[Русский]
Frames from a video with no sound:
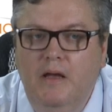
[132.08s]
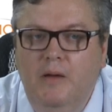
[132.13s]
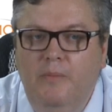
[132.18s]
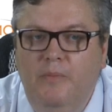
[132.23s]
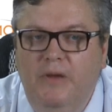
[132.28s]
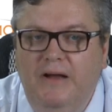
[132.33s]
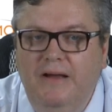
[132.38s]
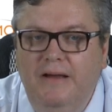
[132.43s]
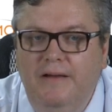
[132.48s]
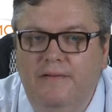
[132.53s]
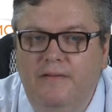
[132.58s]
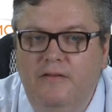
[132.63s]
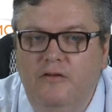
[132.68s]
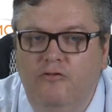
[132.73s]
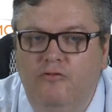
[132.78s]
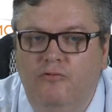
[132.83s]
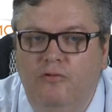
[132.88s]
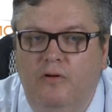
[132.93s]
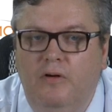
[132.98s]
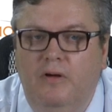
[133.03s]
Показано,
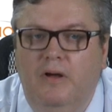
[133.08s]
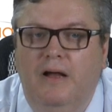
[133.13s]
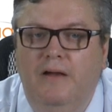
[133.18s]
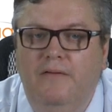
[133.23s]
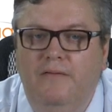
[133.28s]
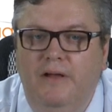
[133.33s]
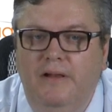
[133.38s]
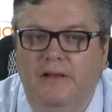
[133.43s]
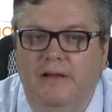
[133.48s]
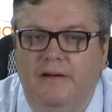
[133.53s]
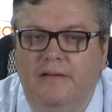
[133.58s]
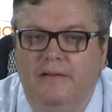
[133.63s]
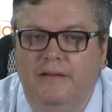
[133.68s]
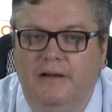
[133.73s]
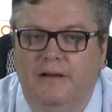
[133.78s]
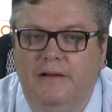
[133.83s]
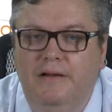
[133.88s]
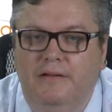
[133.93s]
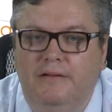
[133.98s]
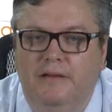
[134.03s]
что альвеолярные
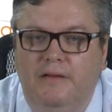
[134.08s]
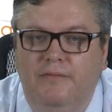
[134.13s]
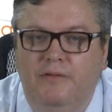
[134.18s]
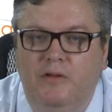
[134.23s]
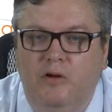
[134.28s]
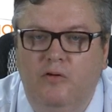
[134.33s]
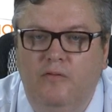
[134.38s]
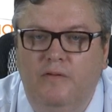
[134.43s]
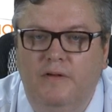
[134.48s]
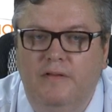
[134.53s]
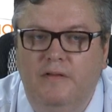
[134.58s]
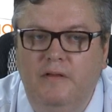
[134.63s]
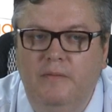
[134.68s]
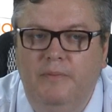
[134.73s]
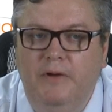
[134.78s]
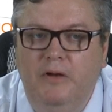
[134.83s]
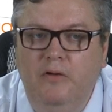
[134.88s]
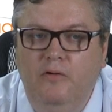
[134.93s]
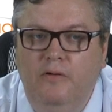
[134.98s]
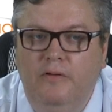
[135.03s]
клетки второго
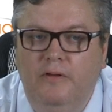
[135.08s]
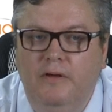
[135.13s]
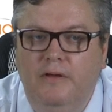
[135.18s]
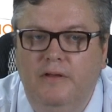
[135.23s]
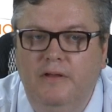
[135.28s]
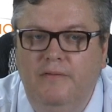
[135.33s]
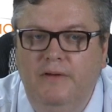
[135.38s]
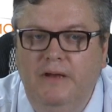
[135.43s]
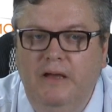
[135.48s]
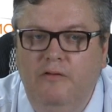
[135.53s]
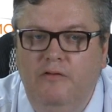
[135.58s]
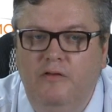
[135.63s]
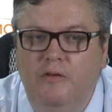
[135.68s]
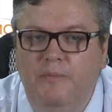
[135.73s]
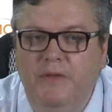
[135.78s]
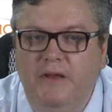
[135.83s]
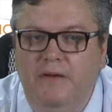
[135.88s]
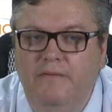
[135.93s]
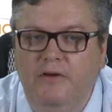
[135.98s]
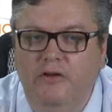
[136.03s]
типа легких являются
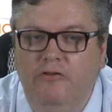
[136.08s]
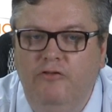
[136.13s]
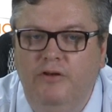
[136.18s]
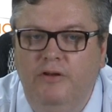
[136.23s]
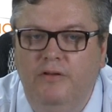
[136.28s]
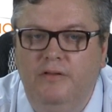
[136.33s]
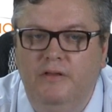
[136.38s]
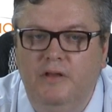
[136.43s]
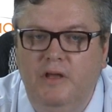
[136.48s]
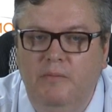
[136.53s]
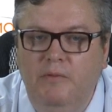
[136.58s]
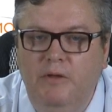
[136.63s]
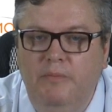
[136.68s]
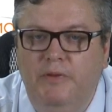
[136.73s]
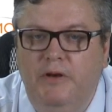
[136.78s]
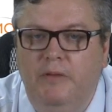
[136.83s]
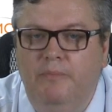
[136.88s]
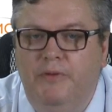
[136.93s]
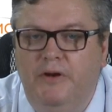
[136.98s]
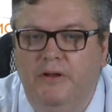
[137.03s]
первоочередными
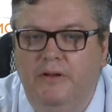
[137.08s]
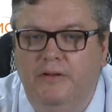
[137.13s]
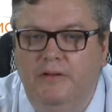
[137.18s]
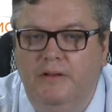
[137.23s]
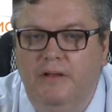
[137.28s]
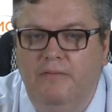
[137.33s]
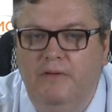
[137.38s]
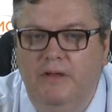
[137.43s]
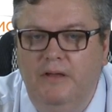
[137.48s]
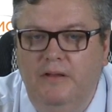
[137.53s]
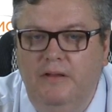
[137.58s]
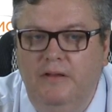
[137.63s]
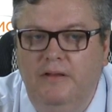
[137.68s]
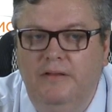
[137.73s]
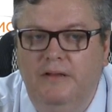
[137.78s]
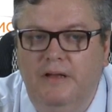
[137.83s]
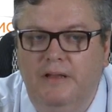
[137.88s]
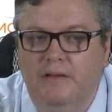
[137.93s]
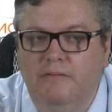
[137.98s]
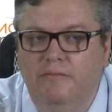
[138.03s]
при проникновении
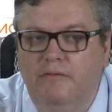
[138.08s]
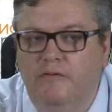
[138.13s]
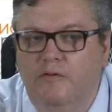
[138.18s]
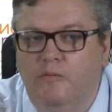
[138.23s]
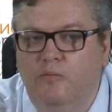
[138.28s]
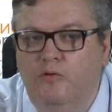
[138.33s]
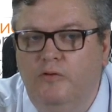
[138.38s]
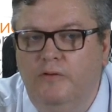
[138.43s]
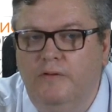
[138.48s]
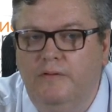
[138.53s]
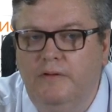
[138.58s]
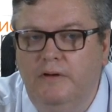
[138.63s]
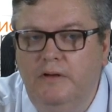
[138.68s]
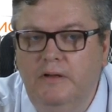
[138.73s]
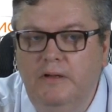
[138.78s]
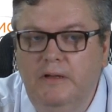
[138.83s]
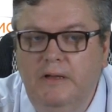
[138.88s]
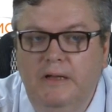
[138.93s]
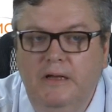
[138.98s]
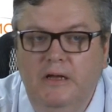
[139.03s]
данного
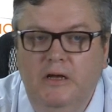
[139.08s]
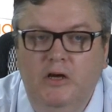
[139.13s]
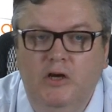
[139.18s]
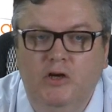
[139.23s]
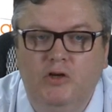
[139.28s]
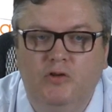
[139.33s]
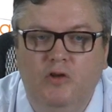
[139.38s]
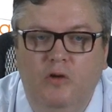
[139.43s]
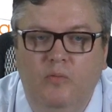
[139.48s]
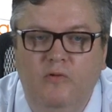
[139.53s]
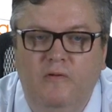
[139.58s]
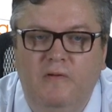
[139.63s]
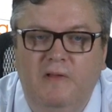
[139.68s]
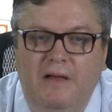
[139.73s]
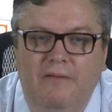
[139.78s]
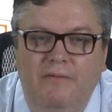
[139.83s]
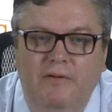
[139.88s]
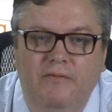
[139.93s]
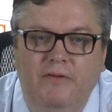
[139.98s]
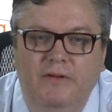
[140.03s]
возбудителя, что
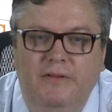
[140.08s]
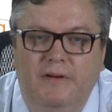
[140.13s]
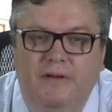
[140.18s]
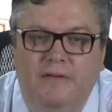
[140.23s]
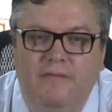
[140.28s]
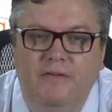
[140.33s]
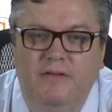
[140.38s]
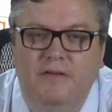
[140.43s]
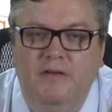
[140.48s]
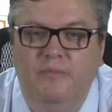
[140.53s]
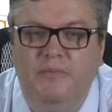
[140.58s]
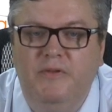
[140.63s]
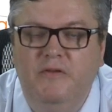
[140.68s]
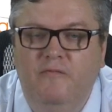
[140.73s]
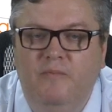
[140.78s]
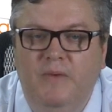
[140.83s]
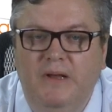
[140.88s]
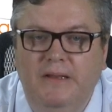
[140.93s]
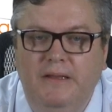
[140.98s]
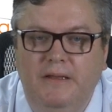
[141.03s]
обуславливает развитие
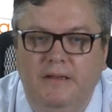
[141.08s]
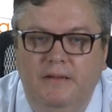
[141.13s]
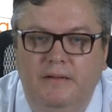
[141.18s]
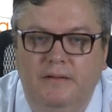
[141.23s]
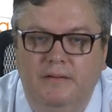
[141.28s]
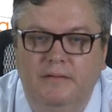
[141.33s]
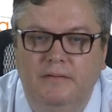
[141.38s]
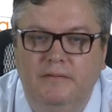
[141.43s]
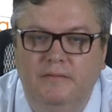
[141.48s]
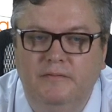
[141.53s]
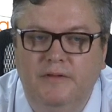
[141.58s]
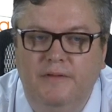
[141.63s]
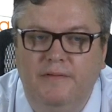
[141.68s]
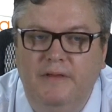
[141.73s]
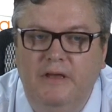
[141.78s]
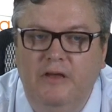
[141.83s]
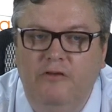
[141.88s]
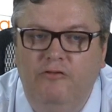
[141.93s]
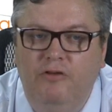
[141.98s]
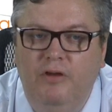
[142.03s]
пневмонии. В
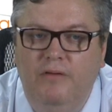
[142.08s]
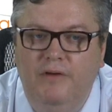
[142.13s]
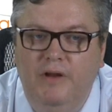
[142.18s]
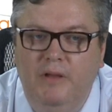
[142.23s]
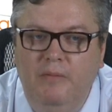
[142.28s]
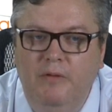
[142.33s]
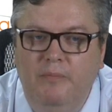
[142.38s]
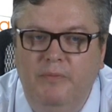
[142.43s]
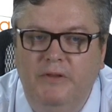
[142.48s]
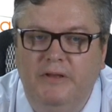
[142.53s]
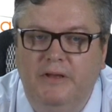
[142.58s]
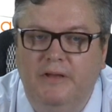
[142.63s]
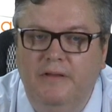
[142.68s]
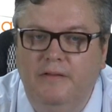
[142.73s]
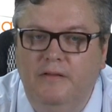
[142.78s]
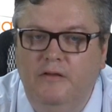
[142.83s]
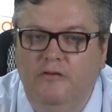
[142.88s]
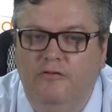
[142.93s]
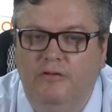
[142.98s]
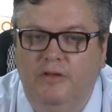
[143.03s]
настоящее время
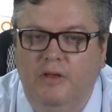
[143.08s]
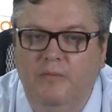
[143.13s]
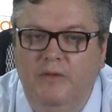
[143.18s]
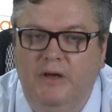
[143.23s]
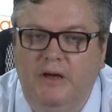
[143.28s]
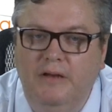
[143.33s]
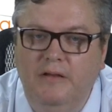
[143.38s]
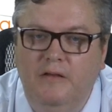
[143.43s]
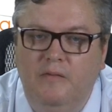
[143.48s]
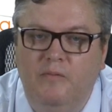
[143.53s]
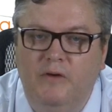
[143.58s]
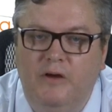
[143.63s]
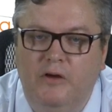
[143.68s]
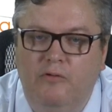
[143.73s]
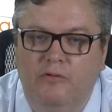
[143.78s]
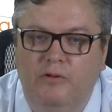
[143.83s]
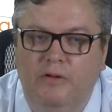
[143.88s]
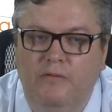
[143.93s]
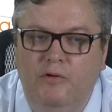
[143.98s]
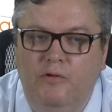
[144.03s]
патогенетические механизмы
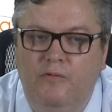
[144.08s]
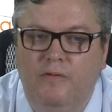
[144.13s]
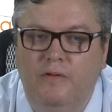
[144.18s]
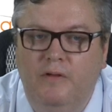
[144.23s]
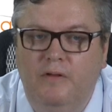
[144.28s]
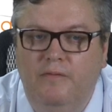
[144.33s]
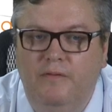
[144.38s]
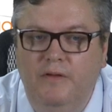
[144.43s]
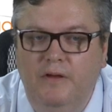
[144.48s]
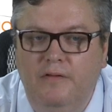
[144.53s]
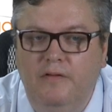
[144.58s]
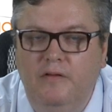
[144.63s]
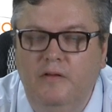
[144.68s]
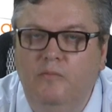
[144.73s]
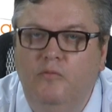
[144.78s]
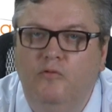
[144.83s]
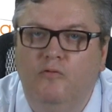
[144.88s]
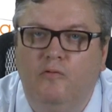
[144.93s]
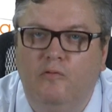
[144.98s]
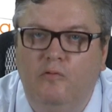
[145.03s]
коронавирусной инфекции,
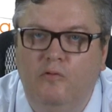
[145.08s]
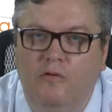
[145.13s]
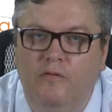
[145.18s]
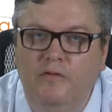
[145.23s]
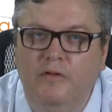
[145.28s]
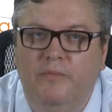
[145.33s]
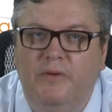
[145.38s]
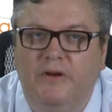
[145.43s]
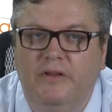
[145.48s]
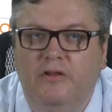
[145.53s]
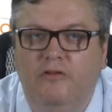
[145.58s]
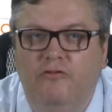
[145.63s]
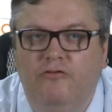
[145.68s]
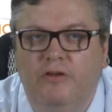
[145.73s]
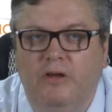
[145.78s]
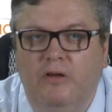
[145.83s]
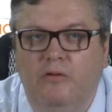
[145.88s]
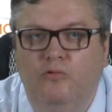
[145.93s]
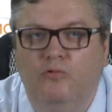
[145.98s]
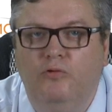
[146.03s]
безусловно,
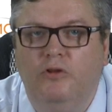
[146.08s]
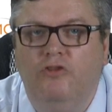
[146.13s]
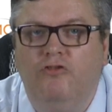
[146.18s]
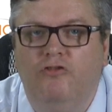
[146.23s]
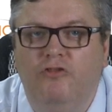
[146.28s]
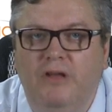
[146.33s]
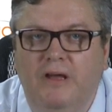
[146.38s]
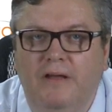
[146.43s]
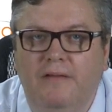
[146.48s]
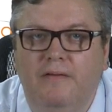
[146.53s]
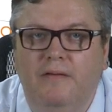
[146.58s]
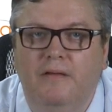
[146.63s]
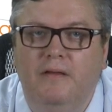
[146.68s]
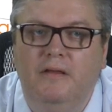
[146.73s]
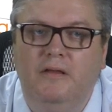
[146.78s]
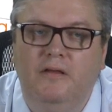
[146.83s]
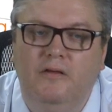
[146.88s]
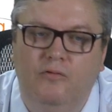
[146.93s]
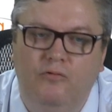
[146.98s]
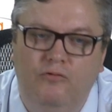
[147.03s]
продолжают уточняться
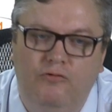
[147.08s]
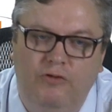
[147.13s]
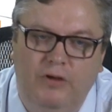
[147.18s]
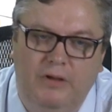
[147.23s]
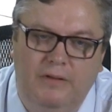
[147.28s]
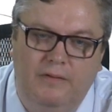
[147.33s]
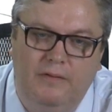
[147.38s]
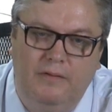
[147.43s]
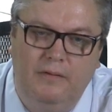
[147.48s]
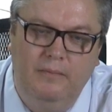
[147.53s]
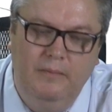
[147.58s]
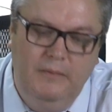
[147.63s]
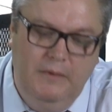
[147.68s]
и изучаться.